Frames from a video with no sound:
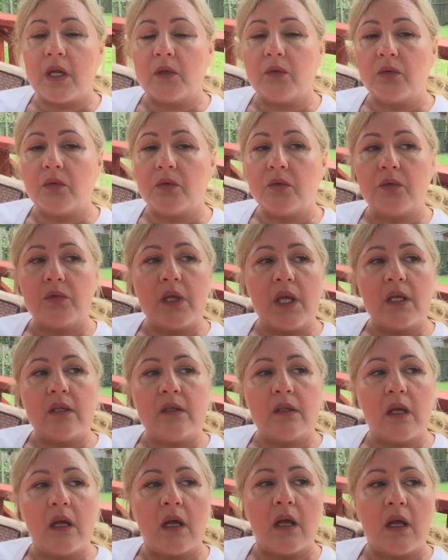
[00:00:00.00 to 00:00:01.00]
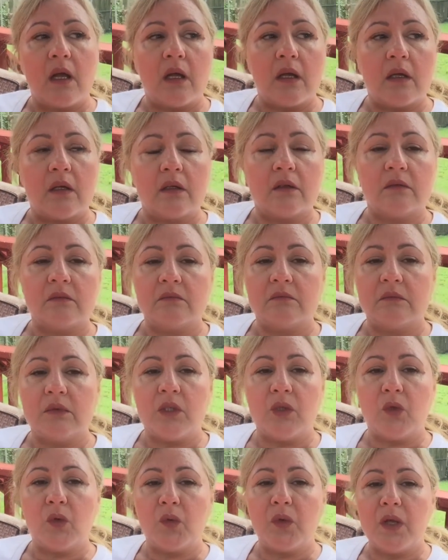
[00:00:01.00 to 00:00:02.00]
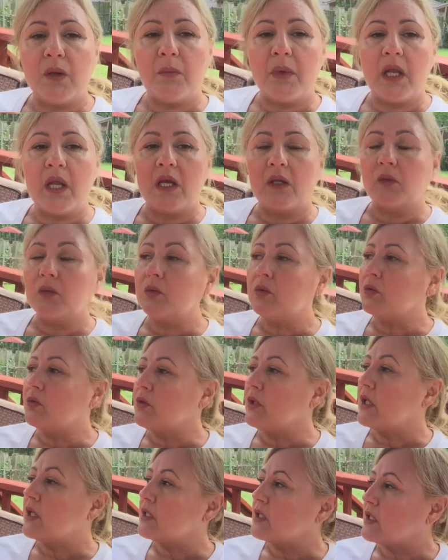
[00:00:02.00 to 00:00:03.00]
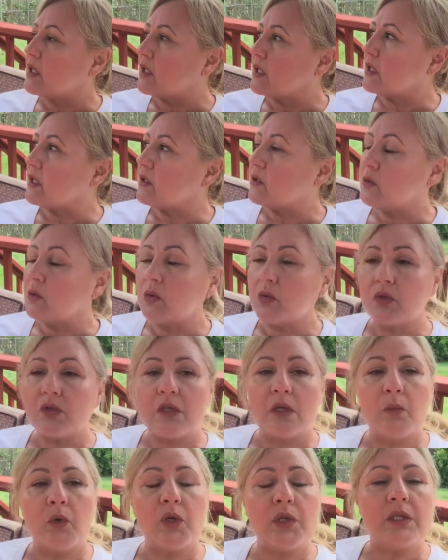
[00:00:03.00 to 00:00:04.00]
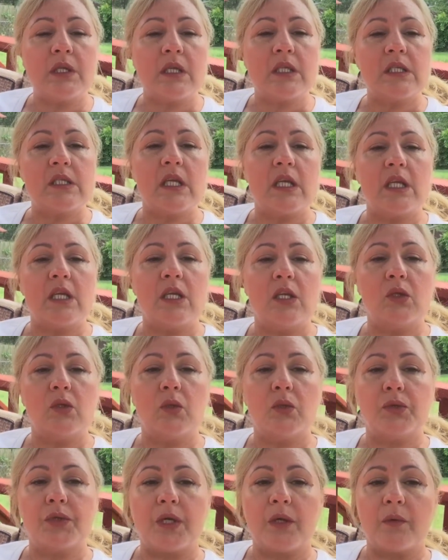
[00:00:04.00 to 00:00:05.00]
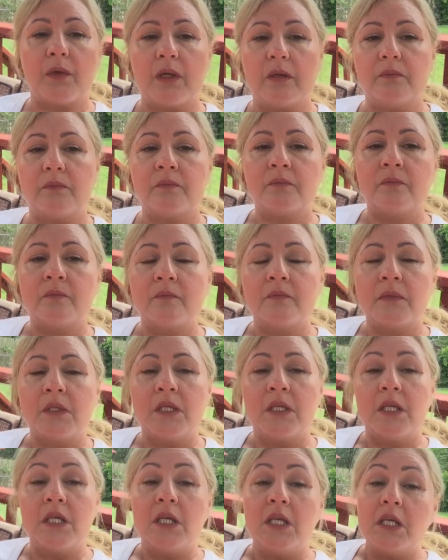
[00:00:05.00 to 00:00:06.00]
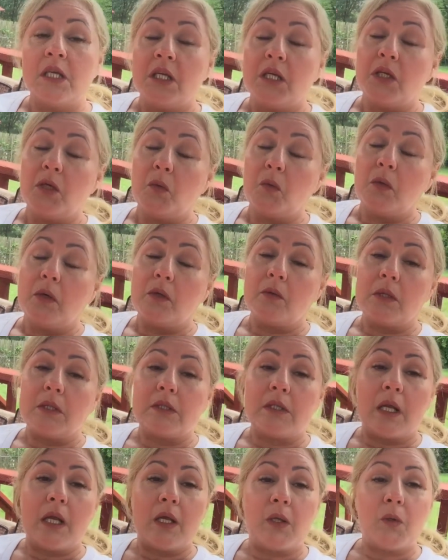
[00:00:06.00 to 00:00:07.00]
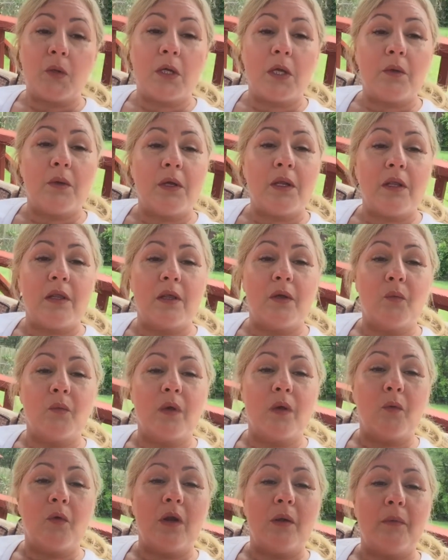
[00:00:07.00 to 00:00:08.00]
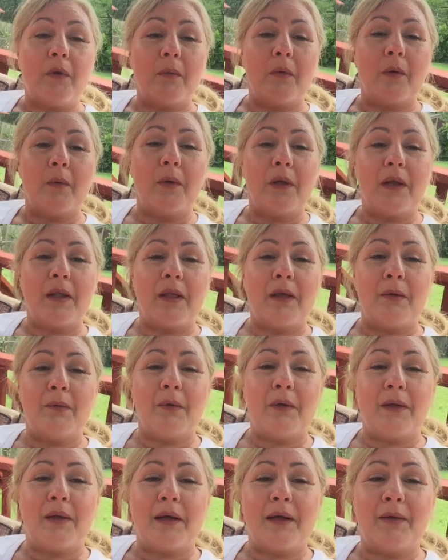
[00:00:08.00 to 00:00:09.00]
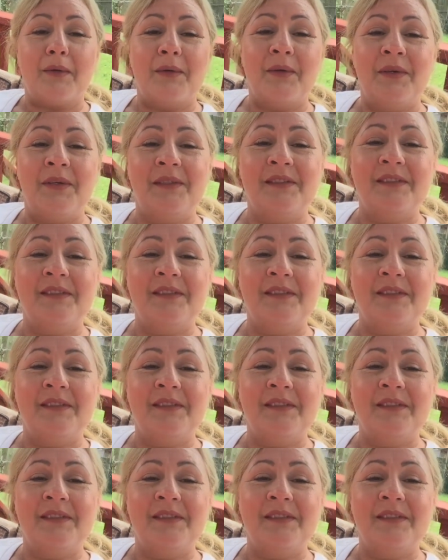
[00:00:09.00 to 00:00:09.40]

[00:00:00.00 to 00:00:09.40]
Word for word: ya todo ya está, y noviembre ya todo ya se, todos los árboles están sequitos otra vez. Y bueno, hasta el año que viene de nuevo la primavera y el verano.